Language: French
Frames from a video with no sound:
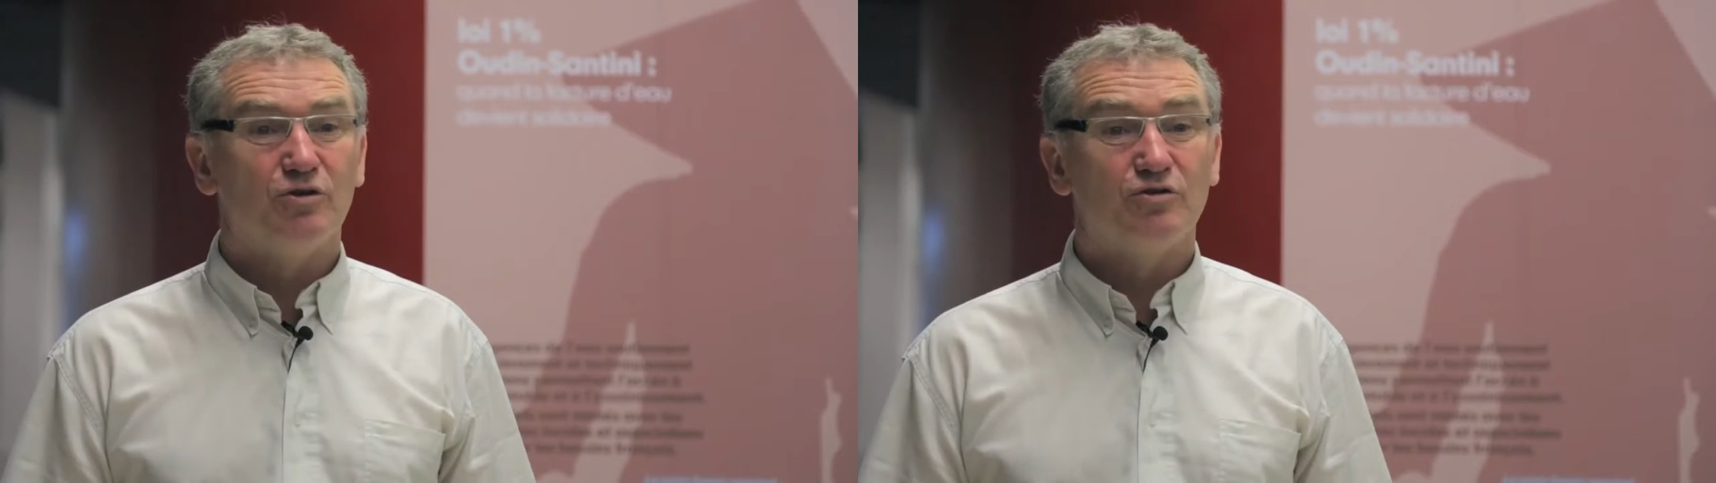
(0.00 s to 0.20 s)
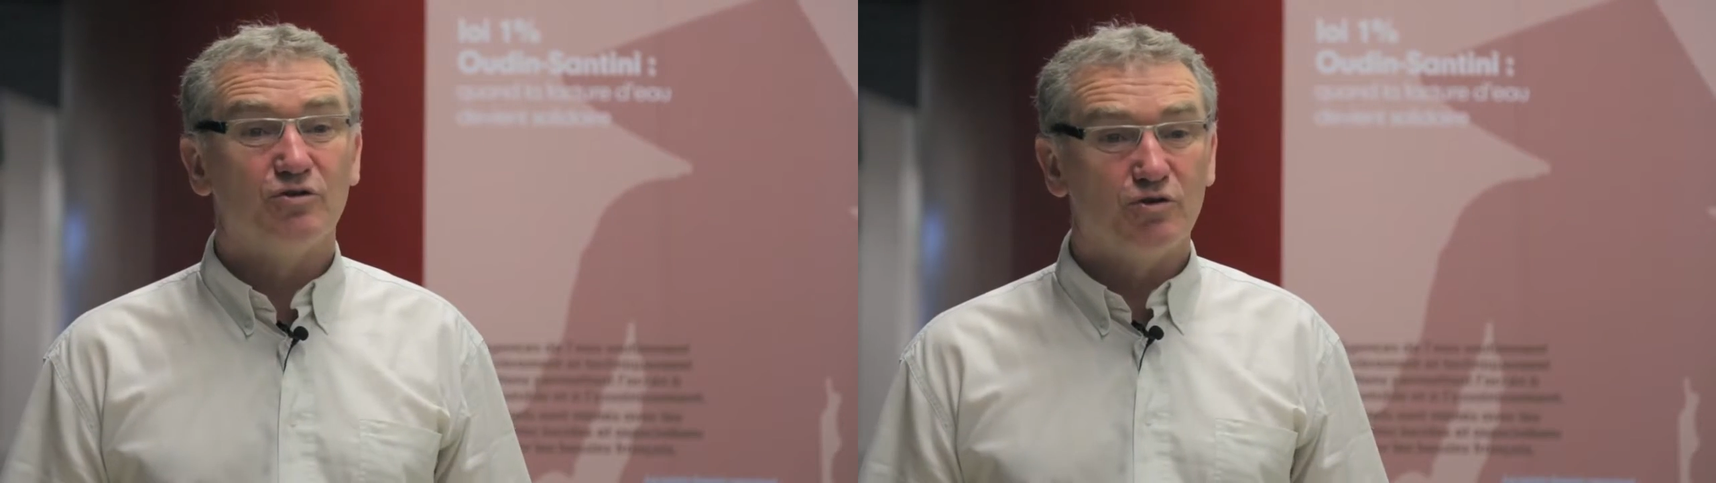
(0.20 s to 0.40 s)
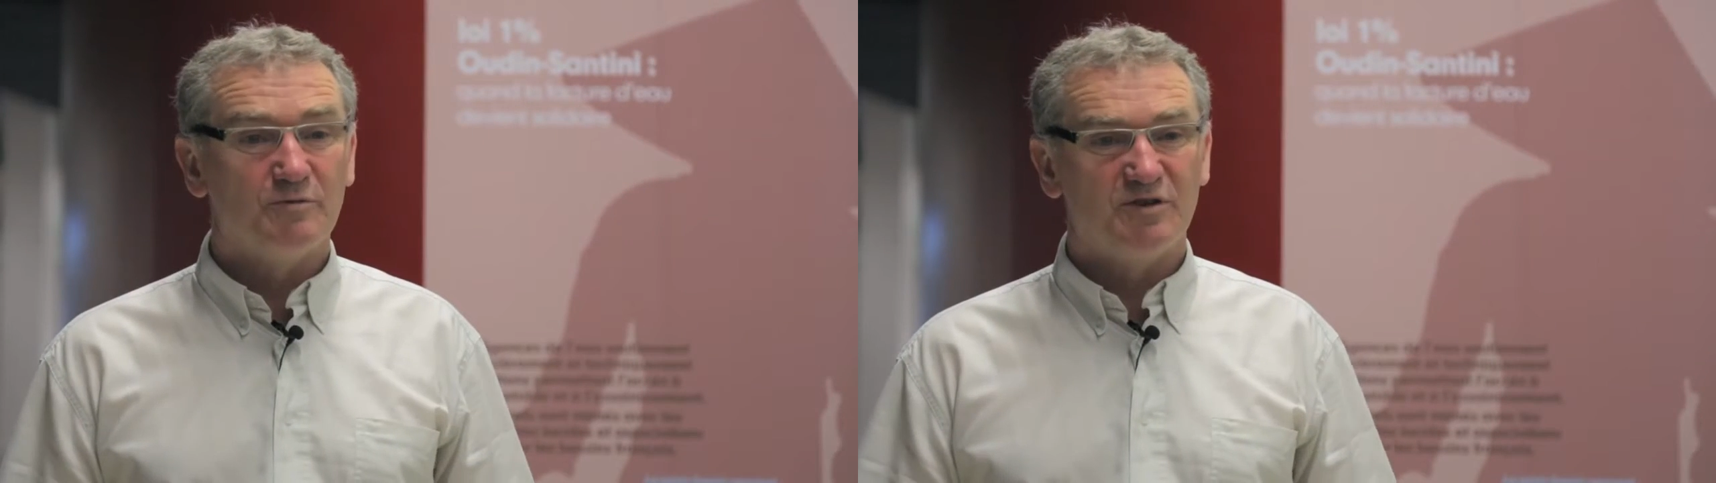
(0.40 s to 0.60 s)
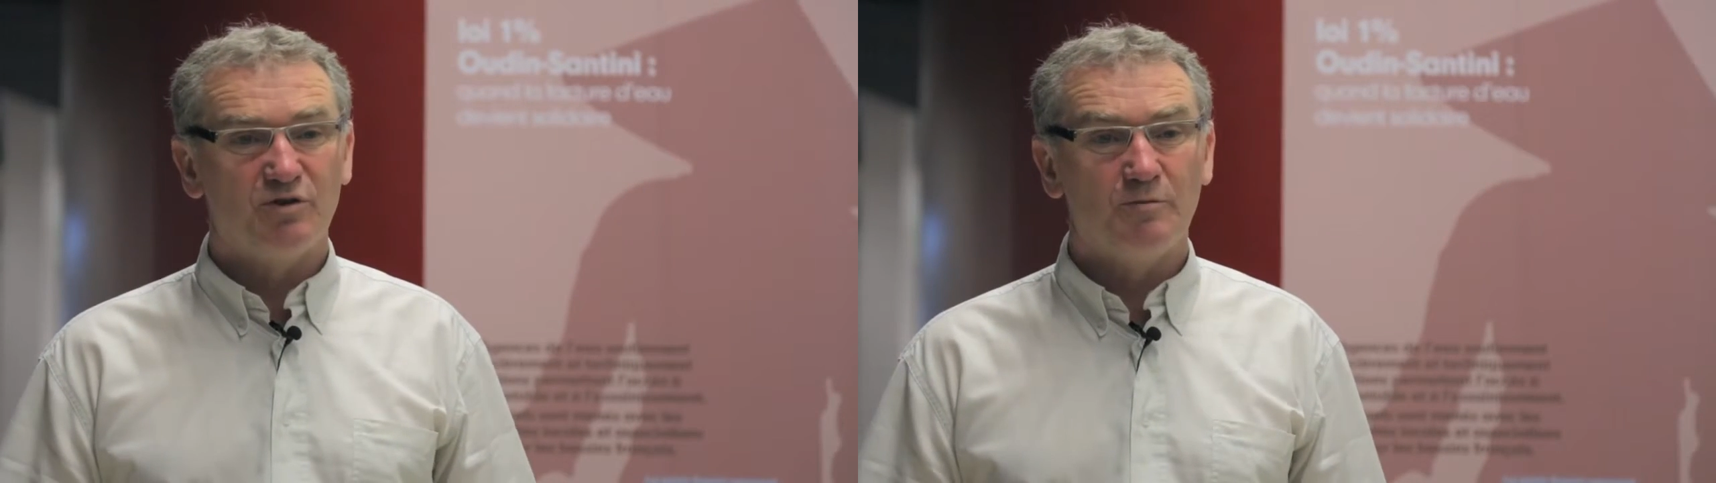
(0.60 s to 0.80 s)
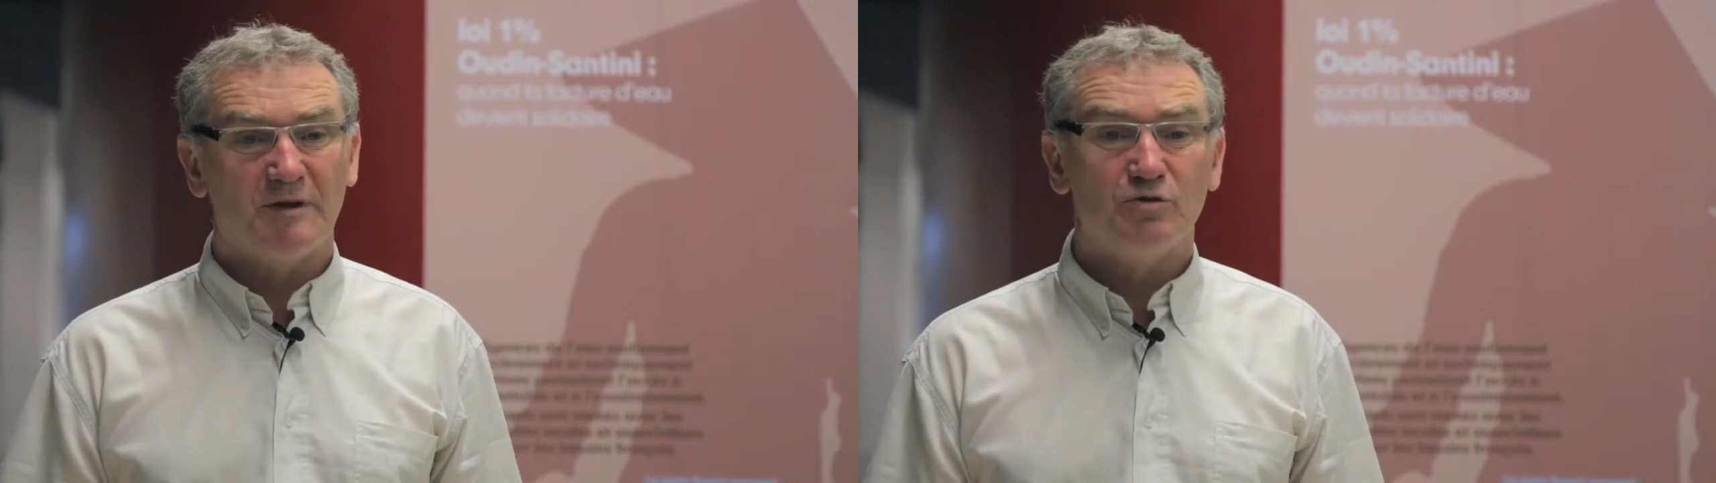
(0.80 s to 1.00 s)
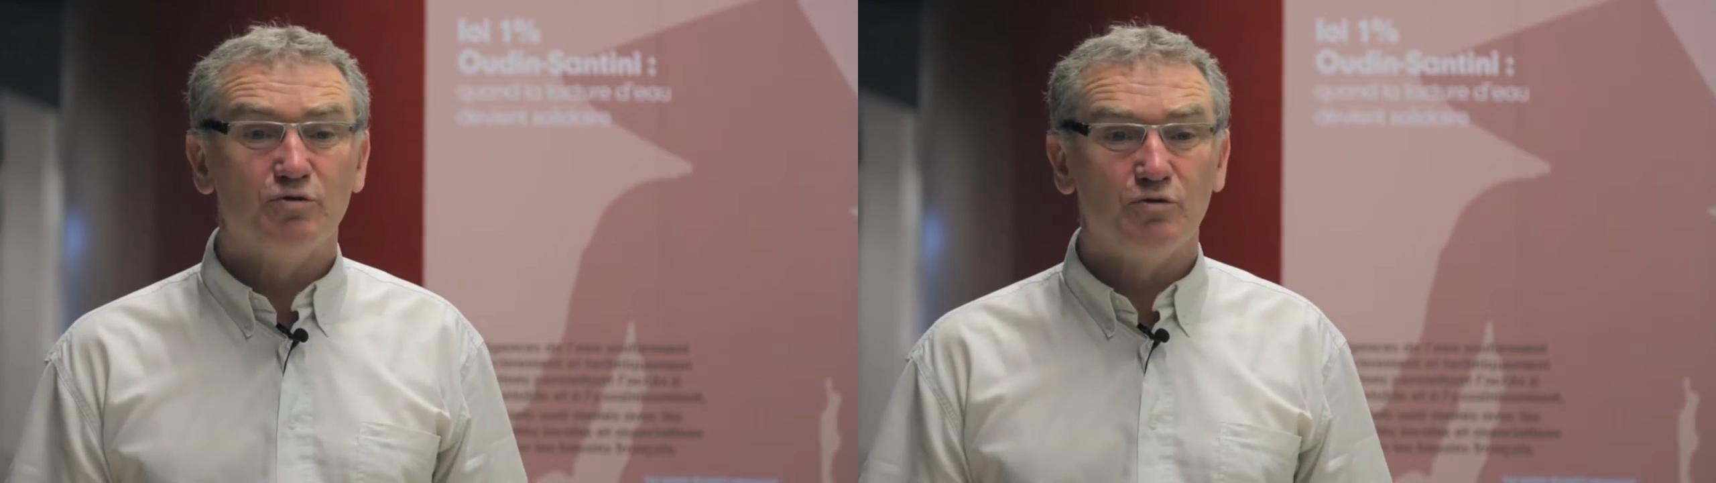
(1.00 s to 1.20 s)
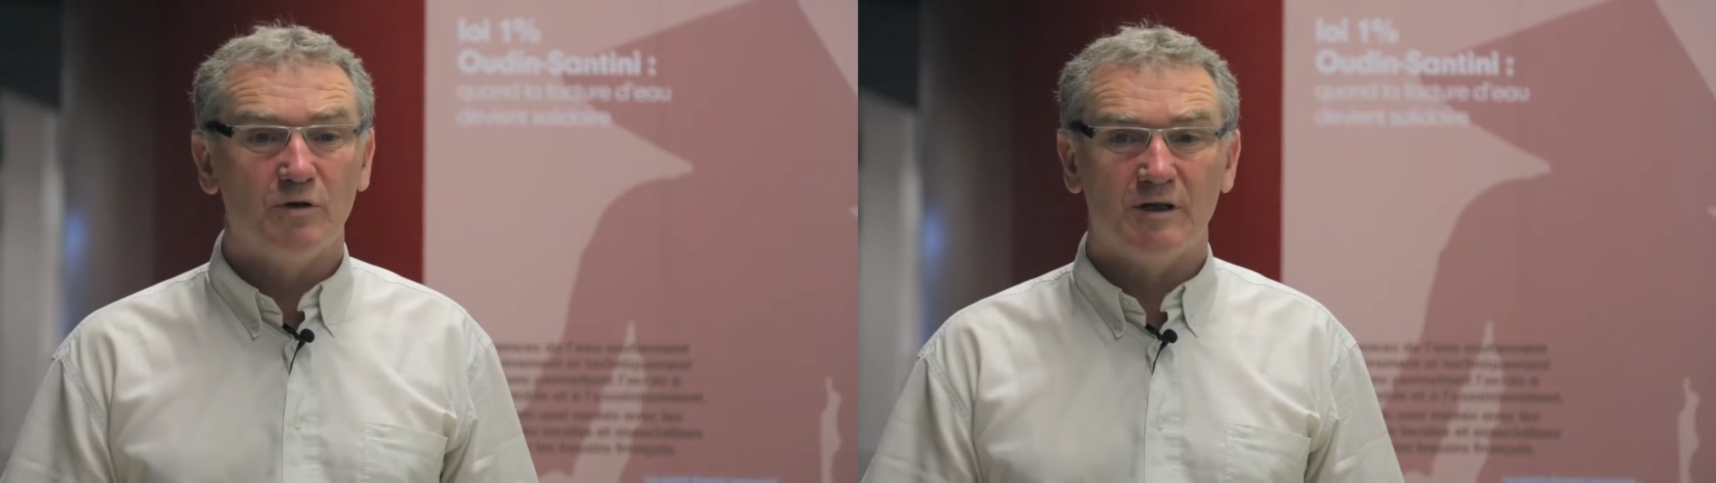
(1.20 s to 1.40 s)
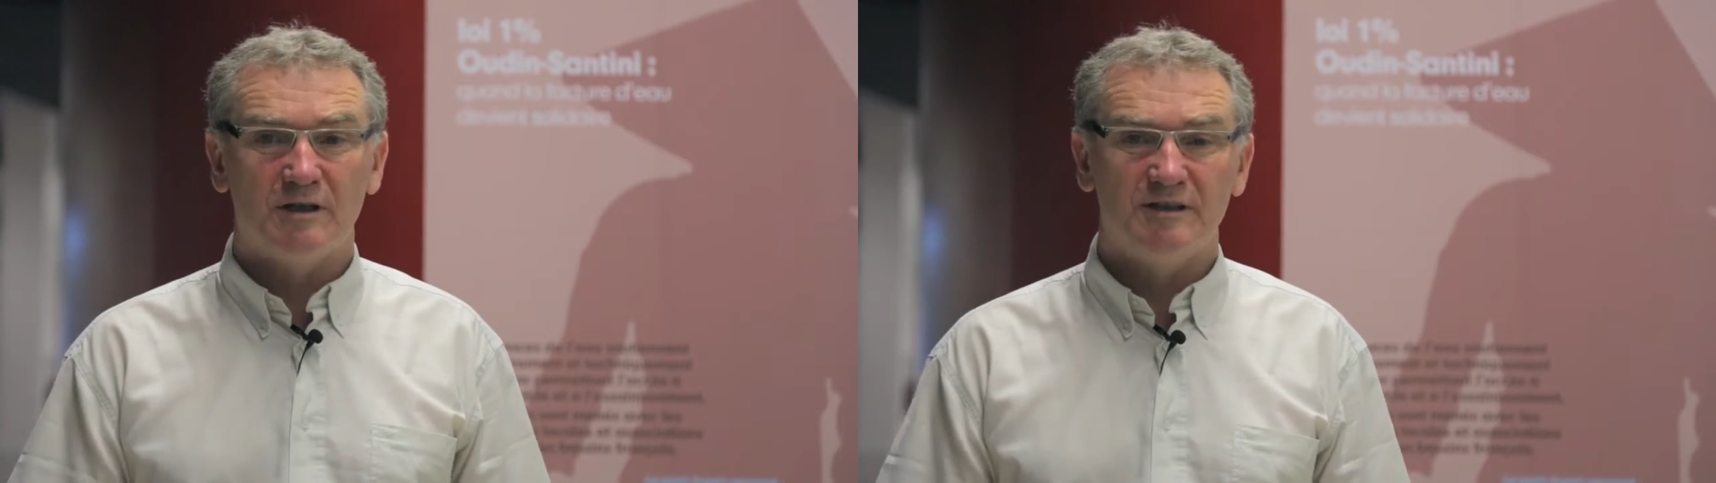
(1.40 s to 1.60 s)
ne se substitue pas du
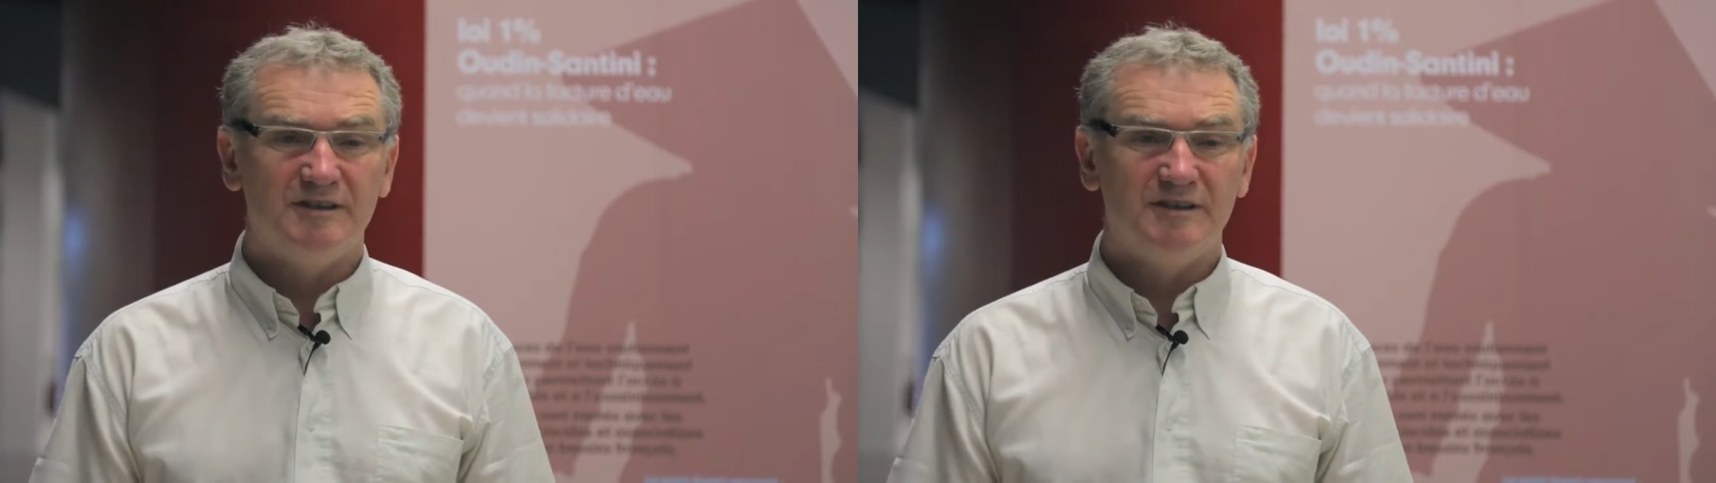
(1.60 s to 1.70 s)
tout à